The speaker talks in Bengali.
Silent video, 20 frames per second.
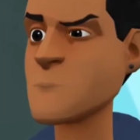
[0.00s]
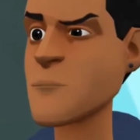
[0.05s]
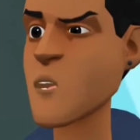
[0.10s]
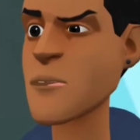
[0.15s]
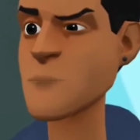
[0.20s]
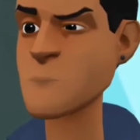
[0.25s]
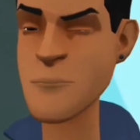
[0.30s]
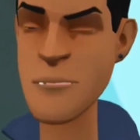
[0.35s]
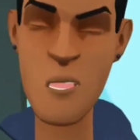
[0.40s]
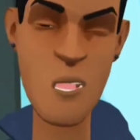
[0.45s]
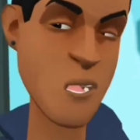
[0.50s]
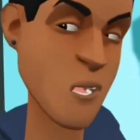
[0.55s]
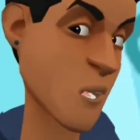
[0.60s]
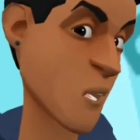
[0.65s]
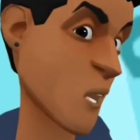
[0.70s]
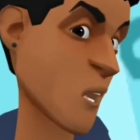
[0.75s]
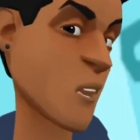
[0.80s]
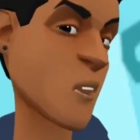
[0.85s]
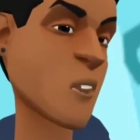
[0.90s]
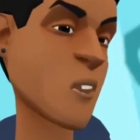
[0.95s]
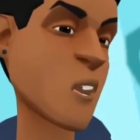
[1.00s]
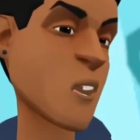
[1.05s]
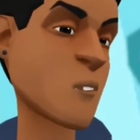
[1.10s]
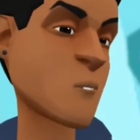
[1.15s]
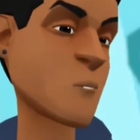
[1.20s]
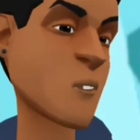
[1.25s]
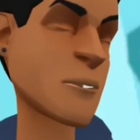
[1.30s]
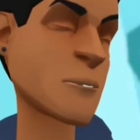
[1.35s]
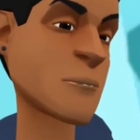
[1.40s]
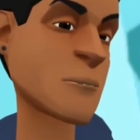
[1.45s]
রাখো তো তোমার
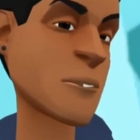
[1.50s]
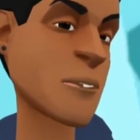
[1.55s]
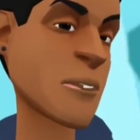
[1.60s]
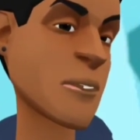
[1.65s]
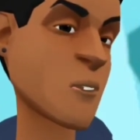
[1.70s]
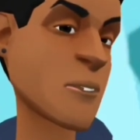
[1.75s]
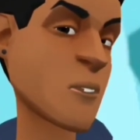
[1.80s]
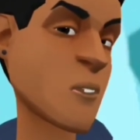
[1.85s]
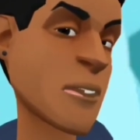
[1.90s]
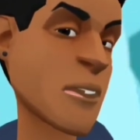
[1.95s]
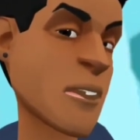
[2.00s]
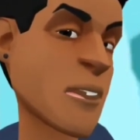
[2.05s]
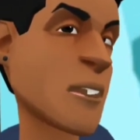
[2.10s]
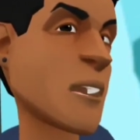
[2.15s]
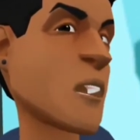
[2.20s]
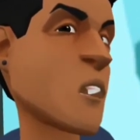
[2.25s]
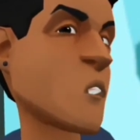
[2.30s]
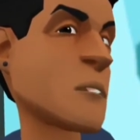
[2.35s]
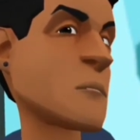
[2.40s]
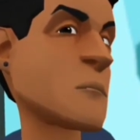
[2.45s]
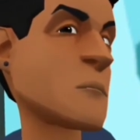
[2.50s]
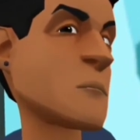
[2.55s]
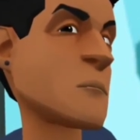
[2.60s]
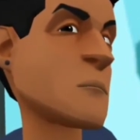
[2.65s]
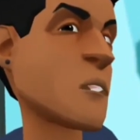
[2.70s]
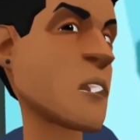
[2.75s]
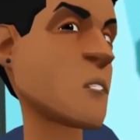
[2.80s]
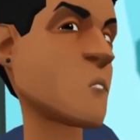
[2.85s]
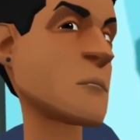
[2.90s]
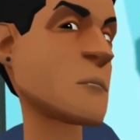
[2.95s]
হারাম পেটে নাই ভাত
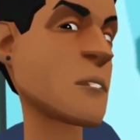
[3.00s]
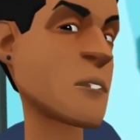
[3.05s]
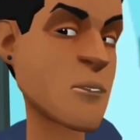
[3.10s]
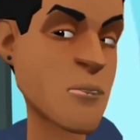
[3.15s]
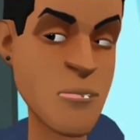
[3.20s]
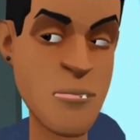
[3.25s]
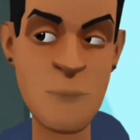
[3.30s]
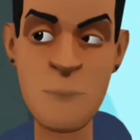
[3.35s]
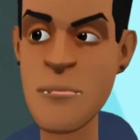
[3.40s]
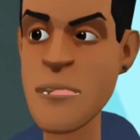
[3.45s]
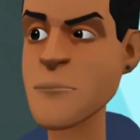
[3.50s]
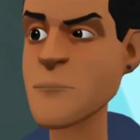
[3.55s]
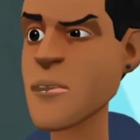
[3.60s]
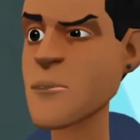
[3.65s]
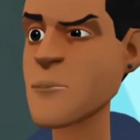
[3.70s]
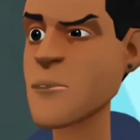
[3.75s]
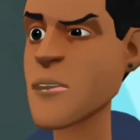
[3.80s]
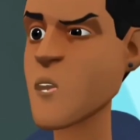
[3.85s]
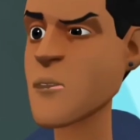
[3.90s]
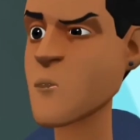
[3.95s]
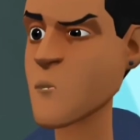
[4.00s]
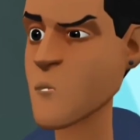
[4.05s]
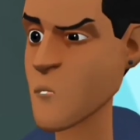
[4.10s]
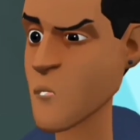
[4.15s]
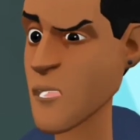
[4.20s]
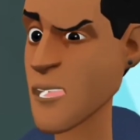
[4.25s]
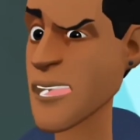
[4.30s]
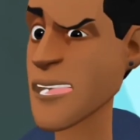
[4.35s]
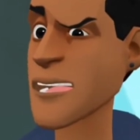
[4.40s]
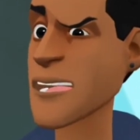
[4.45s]
আর তুমি নিয়ে আসছো
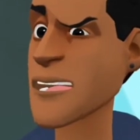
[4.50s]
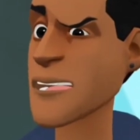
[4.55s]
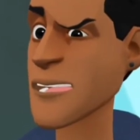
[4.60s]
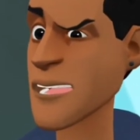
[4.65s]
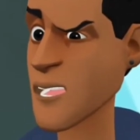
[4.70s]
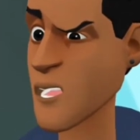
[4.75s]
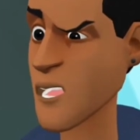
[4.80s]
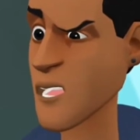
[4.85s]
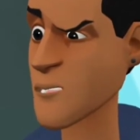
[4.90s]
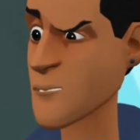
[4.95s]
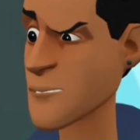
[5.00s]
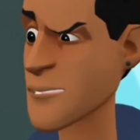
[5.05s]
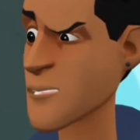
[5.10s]
হালাল হারামের গল্প